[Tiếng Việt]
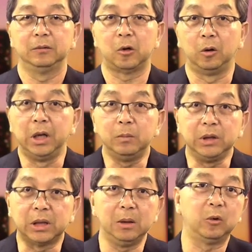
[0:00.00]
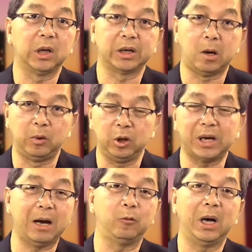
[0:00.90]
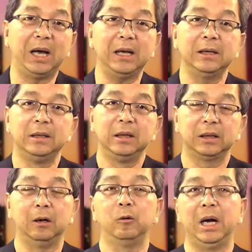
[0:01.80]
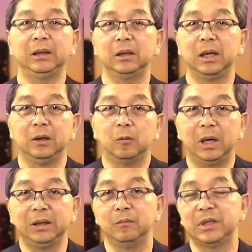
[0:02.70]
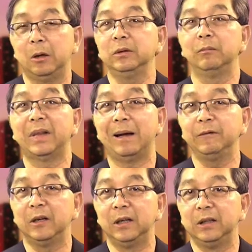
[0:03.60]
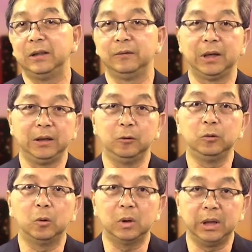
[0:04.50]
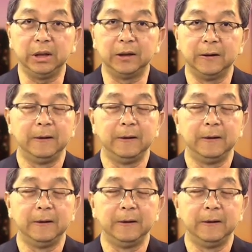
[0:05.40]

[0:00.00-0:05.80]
còn nếu mình tới một lần đầu mà nó cao quá cao quá tức là nó khoảng trăm sáu trăm tám trở lên thì phải uống thuốc liền